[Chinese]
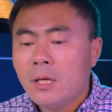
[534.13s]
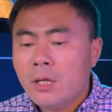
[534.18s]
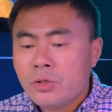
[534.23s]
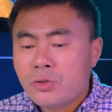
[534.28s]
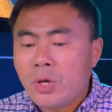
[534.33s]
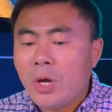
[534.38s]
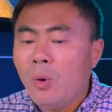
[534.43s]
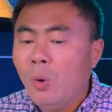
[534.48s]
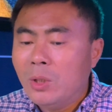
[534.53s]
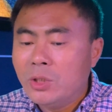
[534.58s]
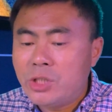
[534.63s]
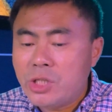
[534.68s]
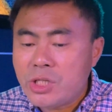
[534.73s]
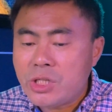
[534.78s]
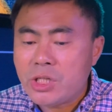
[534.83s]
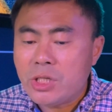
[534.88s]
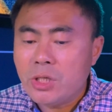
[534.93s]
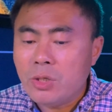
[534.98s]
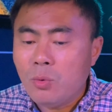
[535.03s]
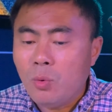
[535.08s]
所以我自
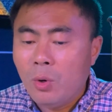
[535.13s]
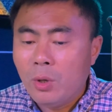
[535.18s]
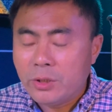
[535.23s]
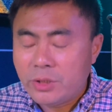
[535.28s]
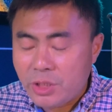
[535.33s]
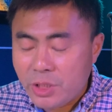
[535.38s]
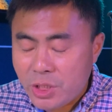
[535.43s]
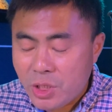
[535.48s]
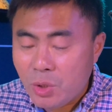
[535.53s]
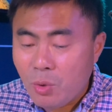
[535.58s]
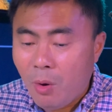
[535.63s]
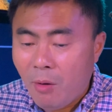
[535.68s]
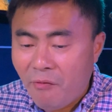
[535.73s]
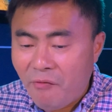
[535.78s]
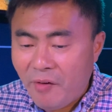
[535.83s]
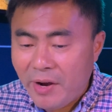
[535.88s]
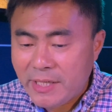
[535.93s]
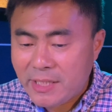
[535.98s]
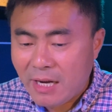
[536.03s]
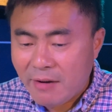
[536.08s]
己，我自己，我
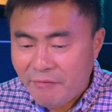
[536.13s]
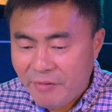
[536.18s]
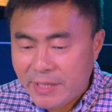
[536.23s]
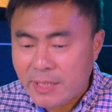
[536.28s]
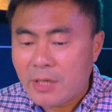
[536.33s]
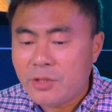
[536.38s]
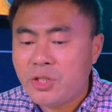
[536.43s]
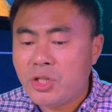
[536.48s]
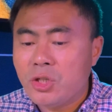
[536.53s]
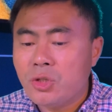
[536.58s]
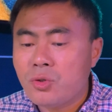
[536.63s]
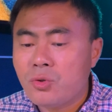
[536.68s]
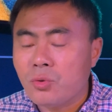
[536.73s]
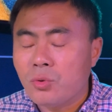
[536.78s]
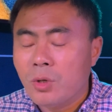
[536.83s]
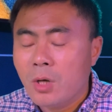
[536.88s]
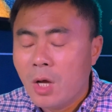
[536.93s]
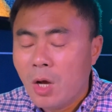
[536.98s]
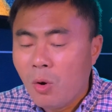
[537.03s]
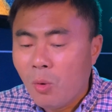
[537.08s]
非常非常清
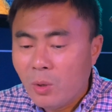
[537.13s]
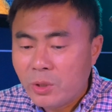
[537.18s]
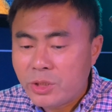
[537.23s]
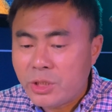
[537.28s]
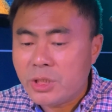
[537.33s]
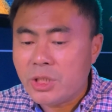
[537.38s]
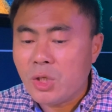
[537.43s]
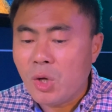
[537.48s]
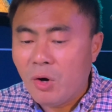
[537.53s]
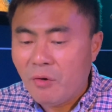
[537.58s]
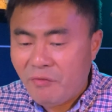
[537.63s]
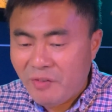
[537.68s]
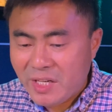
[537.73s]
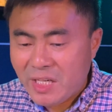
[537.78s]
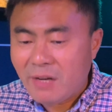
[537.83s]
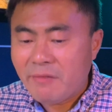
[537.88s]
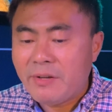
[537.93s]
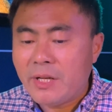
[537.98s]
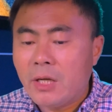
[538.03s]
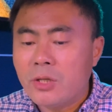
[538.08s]
楚，我自己我非
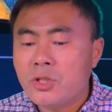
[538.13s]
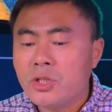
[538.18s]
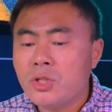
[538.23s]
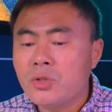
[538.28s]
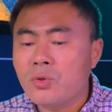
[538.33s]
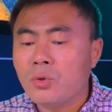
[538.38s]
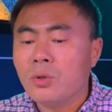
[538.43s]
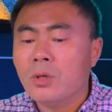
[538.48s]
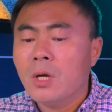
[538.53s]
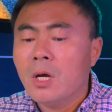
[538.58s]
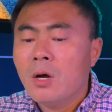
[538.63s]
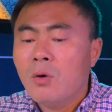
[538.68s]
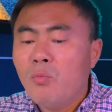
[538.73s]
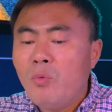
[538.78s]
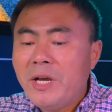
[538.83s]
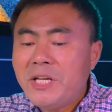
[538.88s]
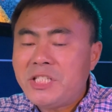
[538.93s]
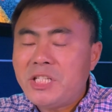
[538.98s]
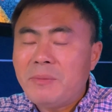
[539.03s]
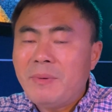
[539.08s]
常非常清楚
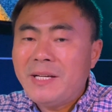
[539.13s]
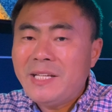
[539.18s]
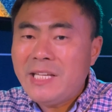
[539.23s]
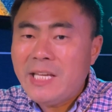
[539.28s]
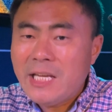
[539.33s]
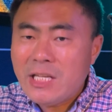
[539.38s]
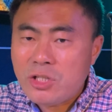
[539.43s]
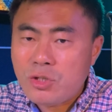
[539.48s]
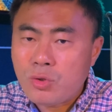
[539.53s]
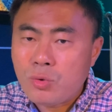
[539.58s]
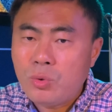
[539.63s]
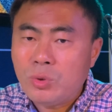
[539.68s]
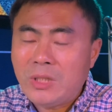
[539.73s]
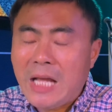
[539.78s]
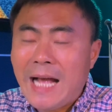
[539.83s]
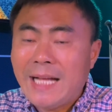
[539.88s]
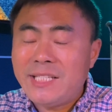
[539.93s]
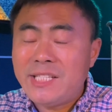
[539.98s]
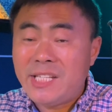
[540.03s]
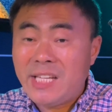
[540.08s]
为什么耶稣
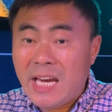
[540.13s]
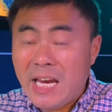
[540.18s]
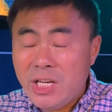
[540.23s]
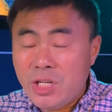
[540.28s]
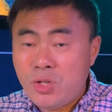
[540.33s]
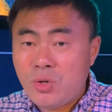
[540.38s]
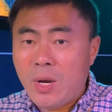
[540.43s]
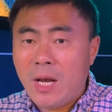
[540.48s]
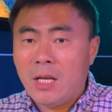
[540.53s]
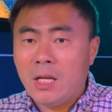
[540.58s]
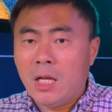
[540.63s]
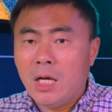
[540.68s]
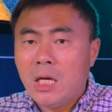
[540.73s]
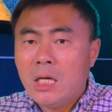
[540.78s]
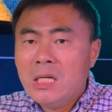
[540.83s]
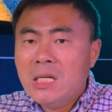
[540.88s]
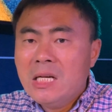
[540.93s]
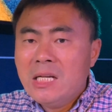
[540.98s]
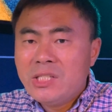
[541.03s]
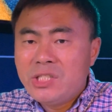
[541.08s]
他拣选
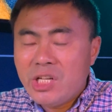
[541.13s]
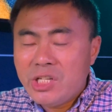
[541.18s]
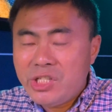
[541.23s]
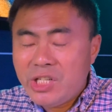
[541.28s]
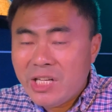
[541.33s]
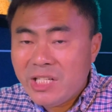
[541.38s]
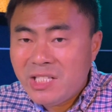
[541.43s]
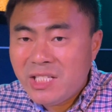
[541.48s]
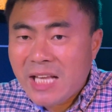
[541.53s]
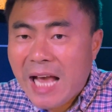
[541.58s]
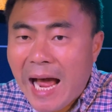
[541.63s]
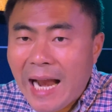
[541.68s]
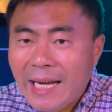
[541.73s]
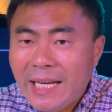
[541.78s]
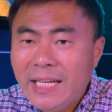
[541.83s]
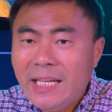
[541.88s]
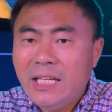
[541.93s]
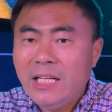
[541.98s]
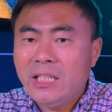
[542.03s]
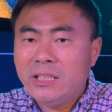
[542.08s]
了这些加
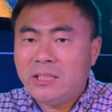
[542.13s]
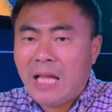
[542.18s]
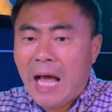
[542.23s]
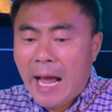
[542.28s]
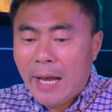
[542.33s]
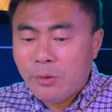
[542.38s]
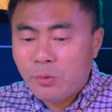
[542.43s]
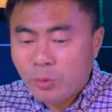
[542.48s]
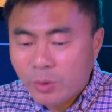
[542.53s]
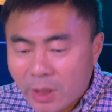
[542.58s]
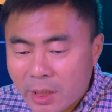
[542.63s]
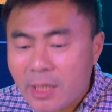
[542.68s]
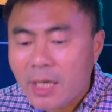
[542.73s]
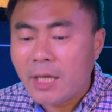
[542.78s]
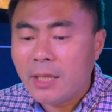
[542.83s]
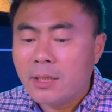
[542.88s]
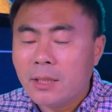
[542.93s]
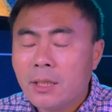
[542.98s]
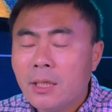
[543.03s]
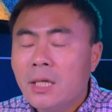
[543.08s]
利利打鱼的
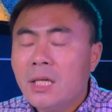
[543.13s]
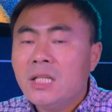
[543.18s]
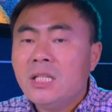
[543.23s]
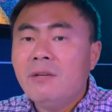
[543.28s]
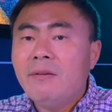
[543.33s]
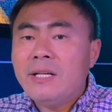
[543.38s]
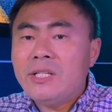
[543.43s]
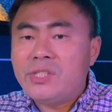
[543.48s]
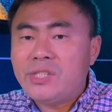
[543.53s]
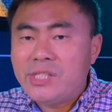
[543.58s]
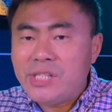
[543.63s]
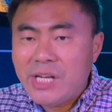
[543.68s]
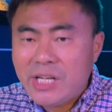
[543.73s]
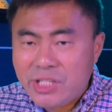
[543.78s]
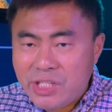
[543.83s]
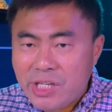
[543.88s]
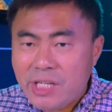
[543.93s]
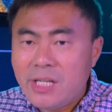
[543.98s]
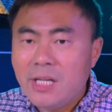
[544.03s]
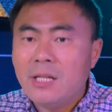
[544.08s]
人，因为这
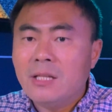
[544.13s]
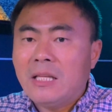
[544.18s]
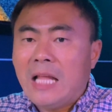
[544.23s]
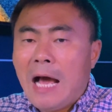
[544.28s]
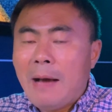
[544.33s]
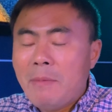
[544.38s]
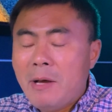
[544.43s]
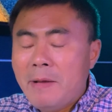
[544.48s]
些人他